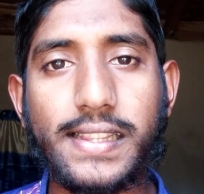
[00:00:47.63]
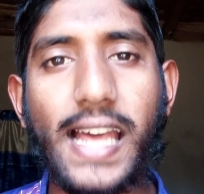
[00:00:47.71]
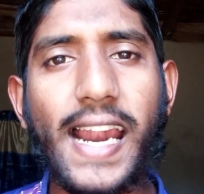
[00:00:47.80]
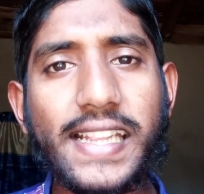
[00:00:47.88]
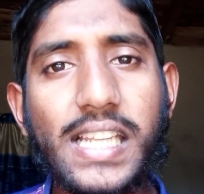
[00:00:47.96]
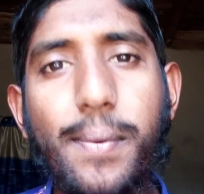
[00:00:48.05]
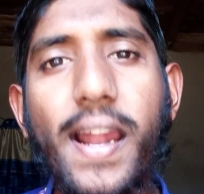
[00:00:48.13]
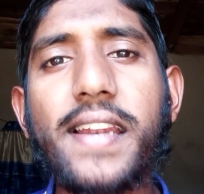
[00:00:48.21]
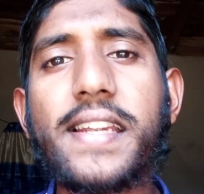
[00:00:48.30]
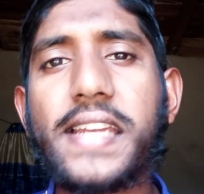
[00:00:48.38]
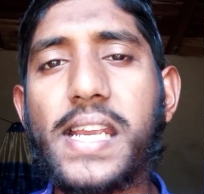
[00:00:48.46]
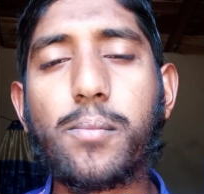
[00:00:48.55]
দাঁড়াতে
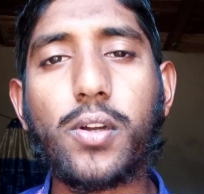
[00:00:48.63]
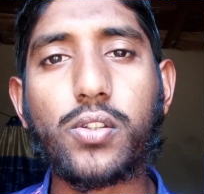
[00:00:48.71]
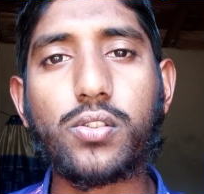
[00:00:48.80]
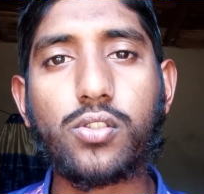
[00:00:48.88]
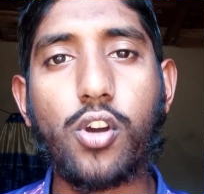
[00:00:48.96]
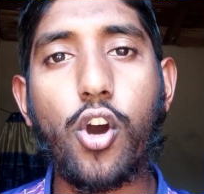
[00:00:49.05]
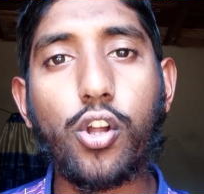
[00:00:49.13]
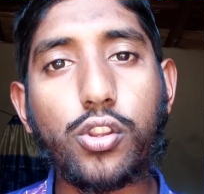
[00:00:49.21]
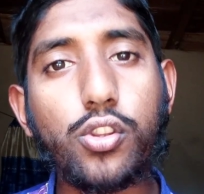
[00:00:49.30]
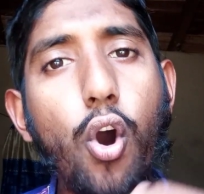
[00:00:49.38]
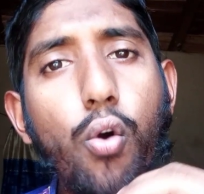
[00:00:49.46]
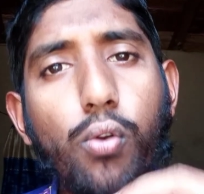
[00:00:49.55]
পারেননি ঠিক মতন
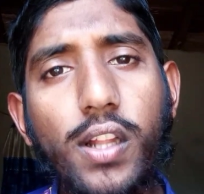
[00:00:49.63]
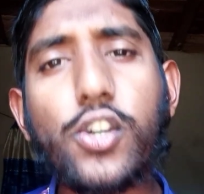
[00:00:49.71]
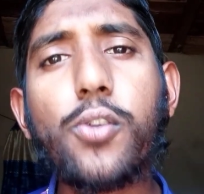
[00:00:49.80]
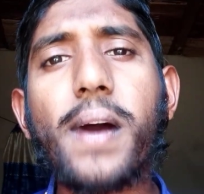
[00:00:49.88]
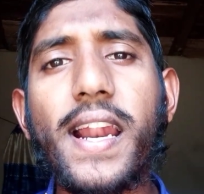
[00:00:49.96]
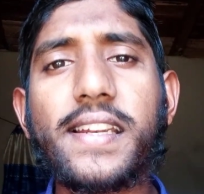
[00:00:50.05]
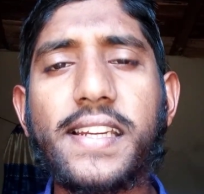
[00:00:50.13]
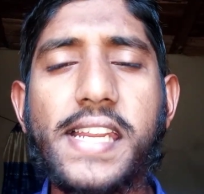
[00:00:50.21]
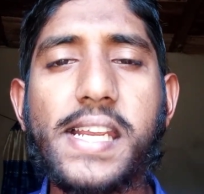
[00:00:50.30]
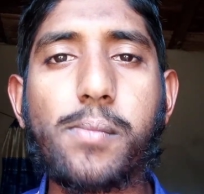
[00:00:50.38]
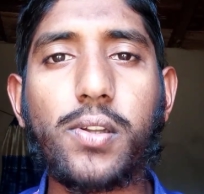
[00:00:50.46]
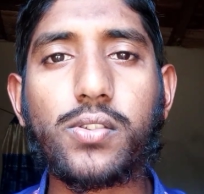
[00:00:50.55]
দৌড়াতেও পারেননি
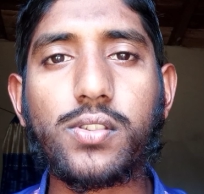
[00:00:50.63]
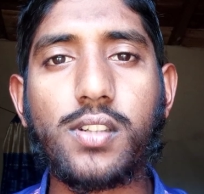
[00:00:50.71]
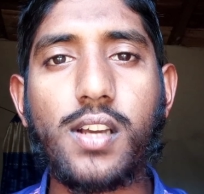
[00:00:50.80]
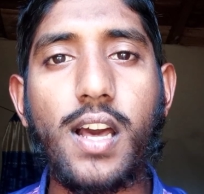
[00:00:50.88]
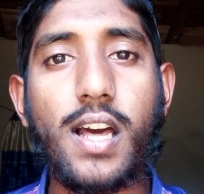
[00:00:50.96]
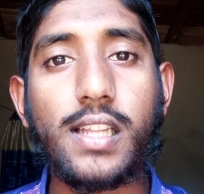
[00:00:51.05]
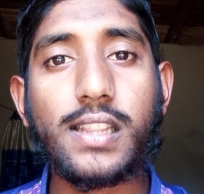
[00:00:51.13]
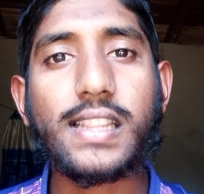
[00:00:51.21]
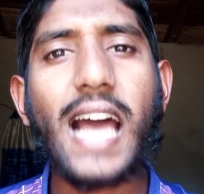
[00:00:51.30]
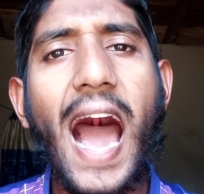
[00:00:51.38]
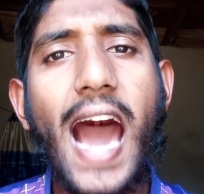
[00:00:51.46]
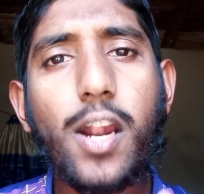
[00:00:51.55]
ঠিক মতন
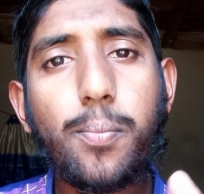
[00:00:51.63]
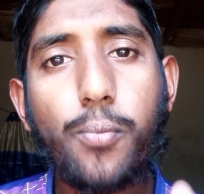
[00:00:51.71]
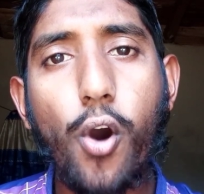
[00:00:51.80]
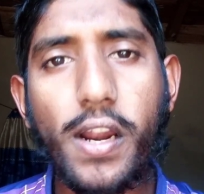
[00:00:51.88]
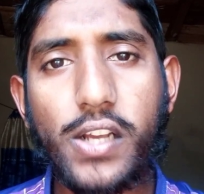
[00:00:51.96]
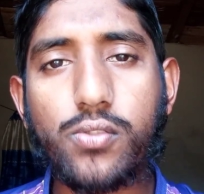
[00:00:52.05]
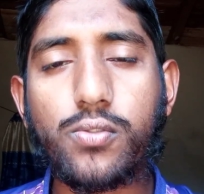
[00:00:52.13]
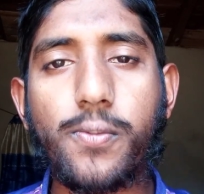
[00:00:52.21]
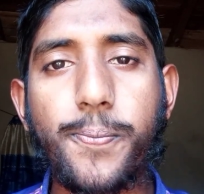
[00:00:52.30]
তারপরেও